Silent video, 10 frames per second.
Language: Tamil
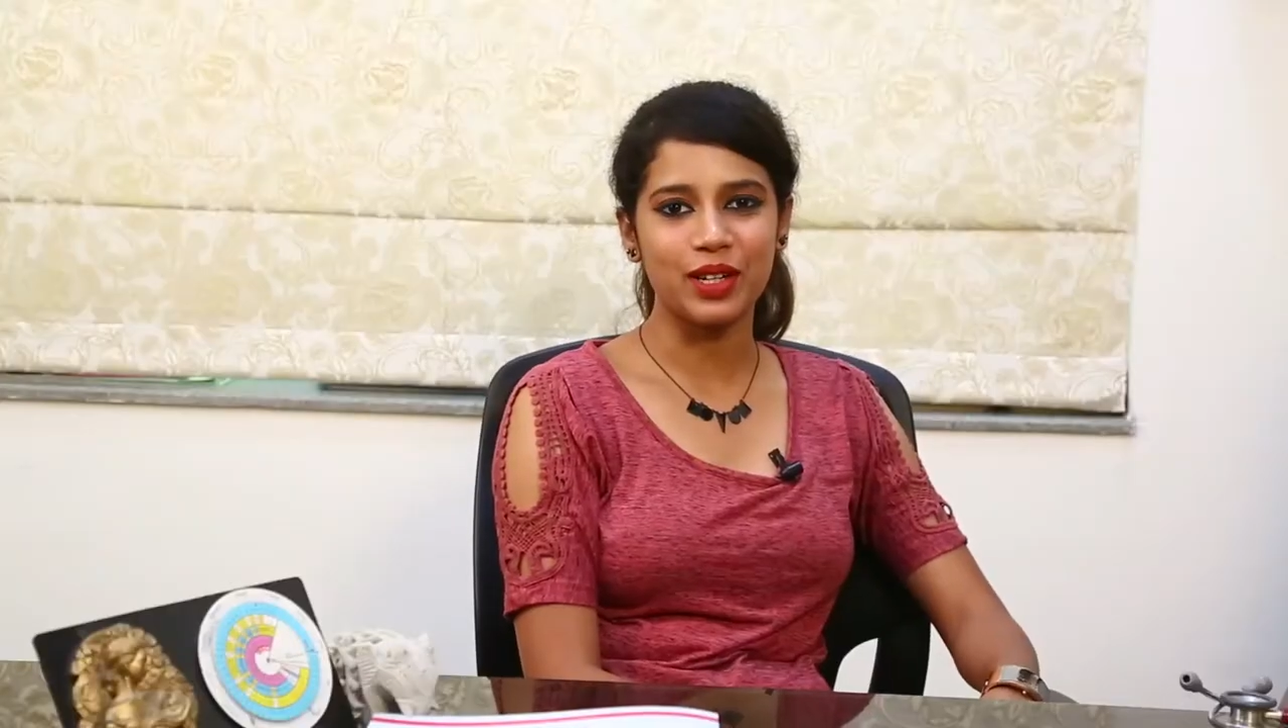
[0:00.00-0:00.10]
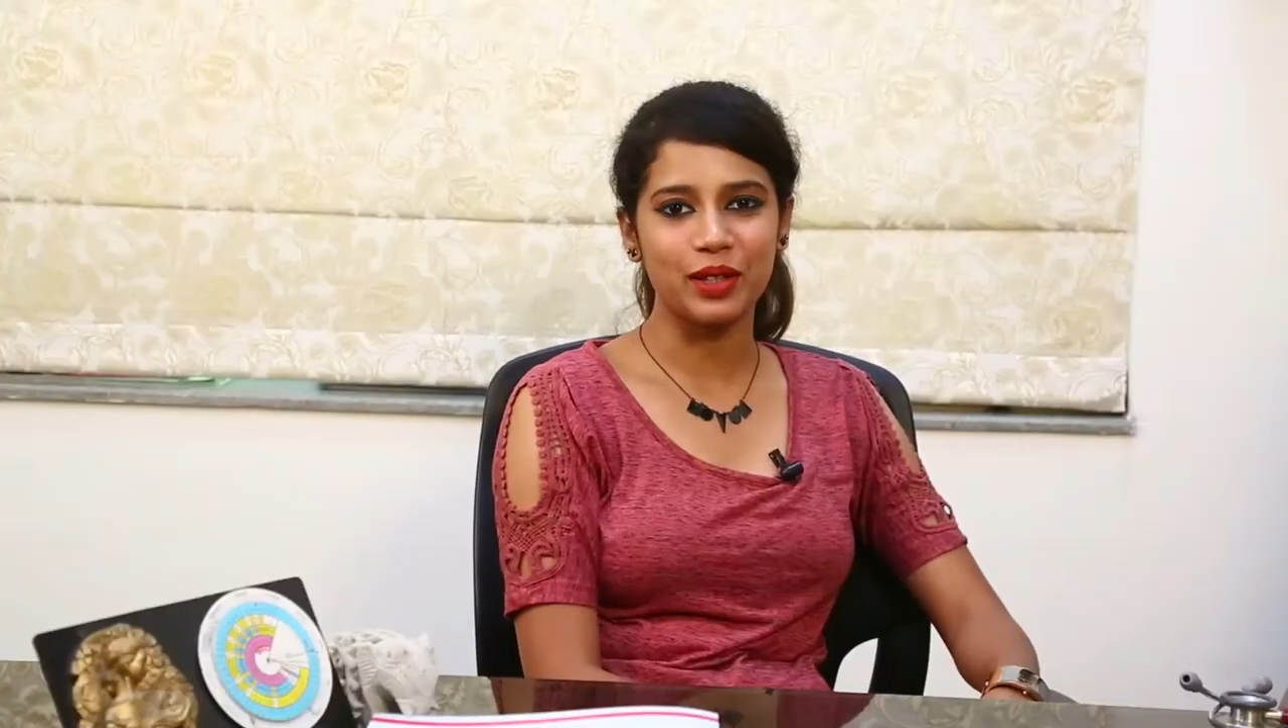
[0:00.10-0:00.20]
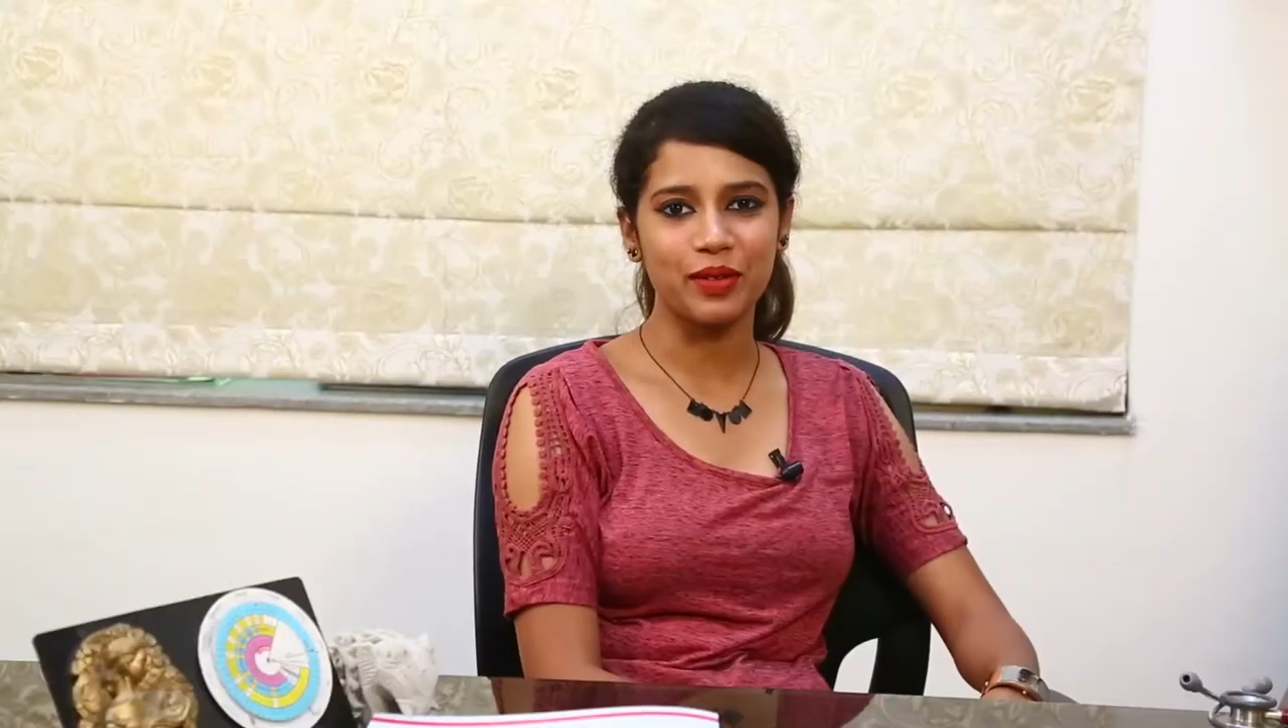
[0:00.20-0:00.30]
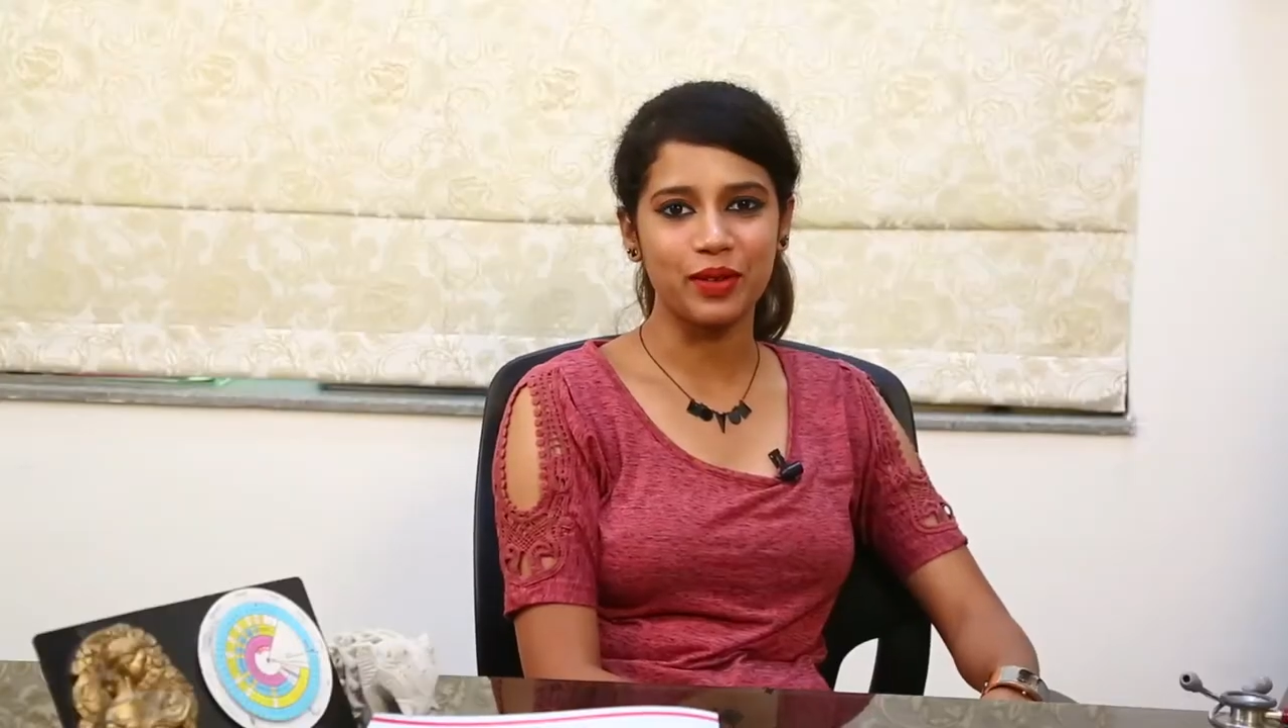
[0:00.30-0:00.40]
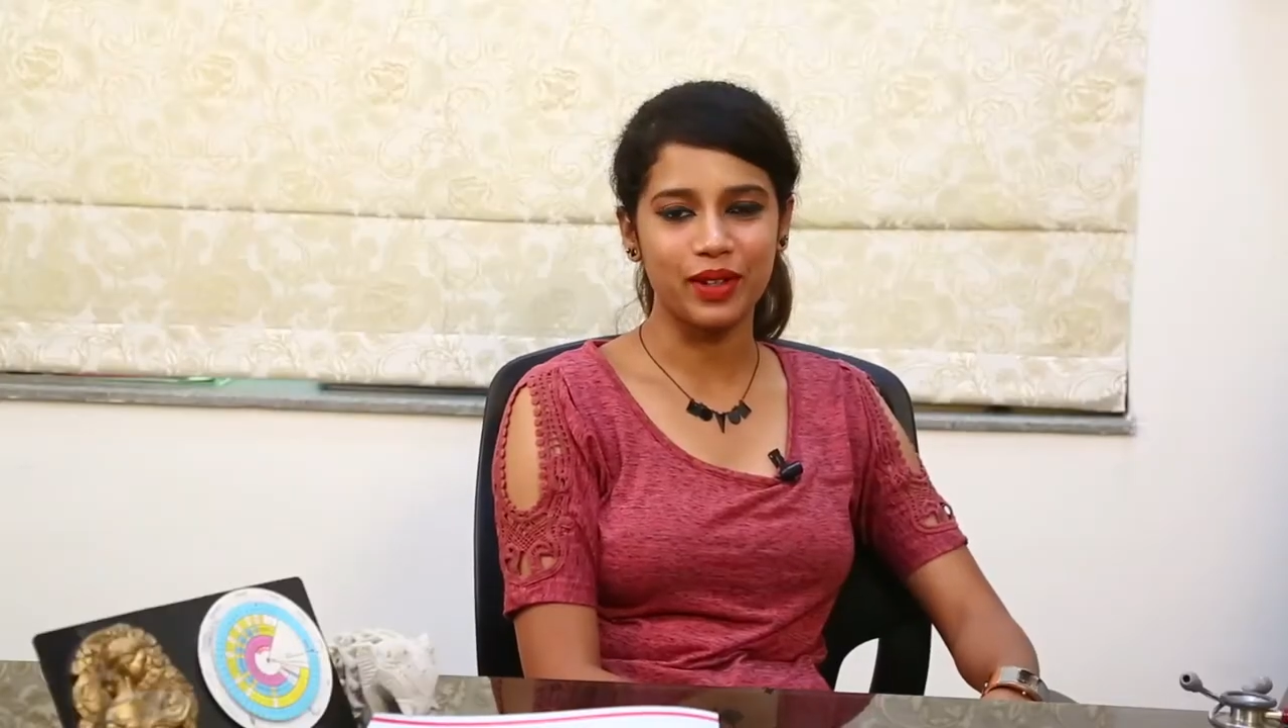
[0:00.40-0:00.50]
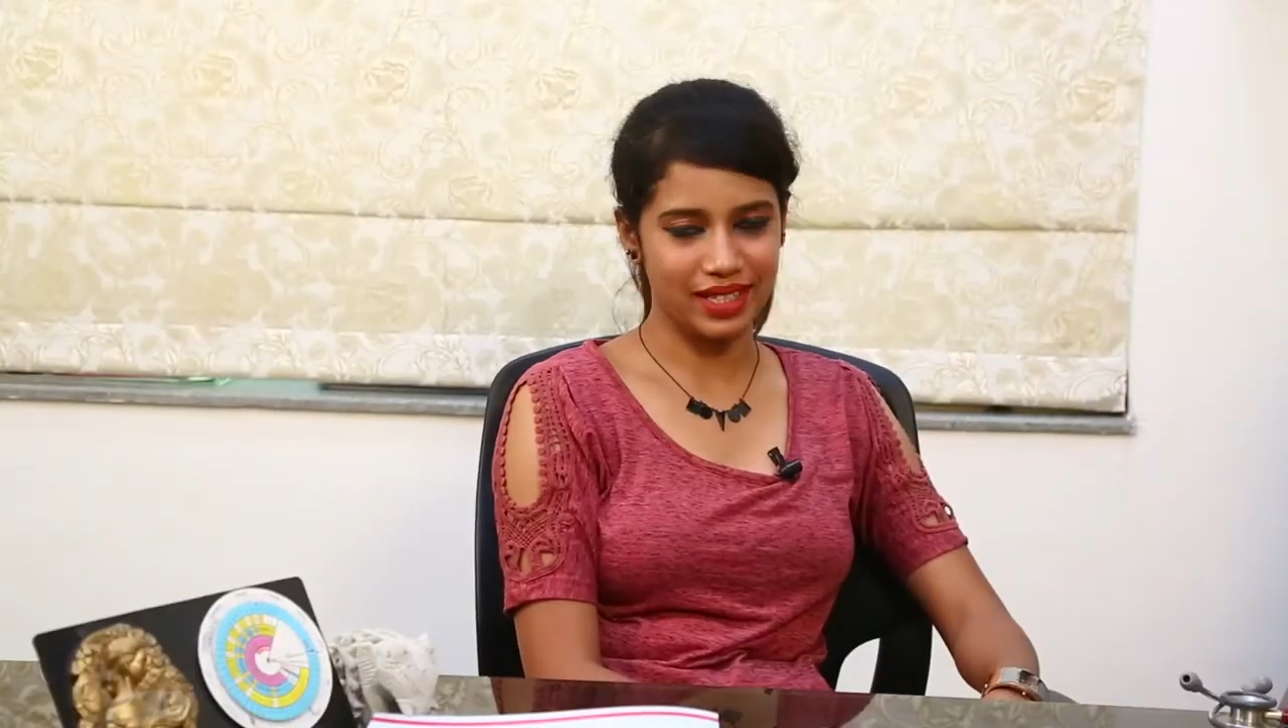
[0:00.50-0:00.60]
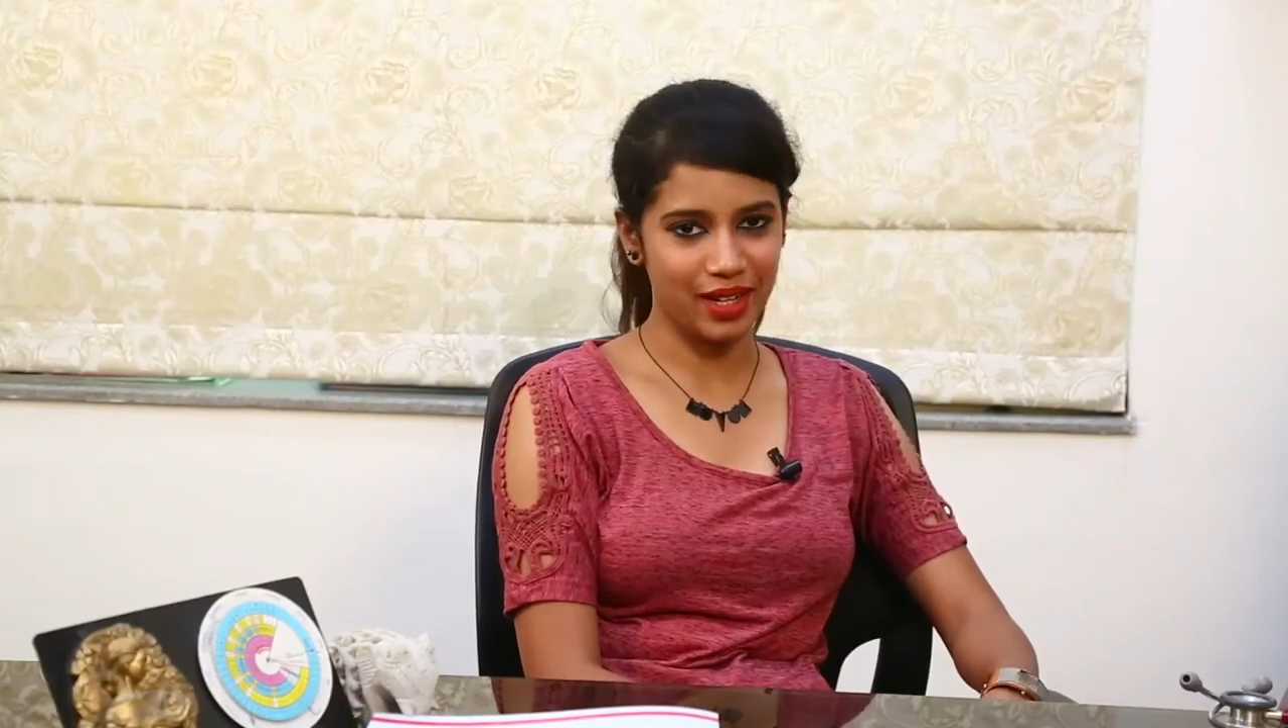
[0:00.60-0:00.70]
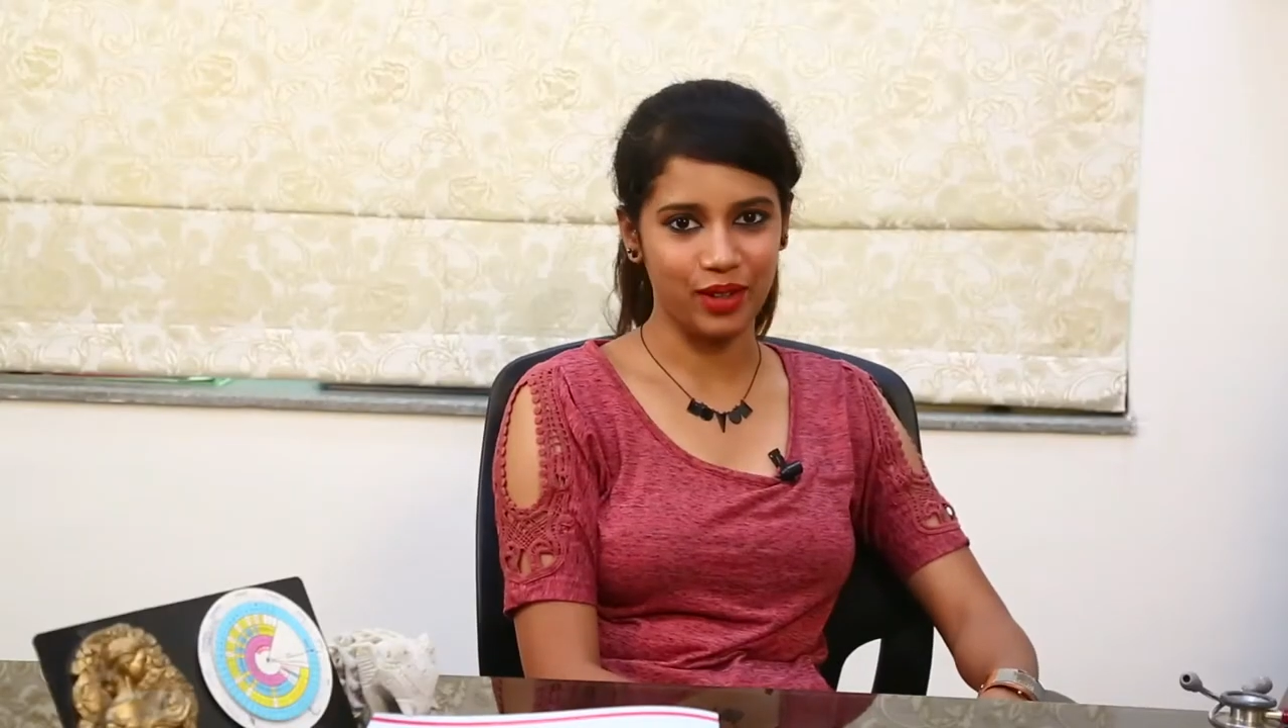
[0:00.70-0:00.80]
ஆல் தி வியூவர்ஸ்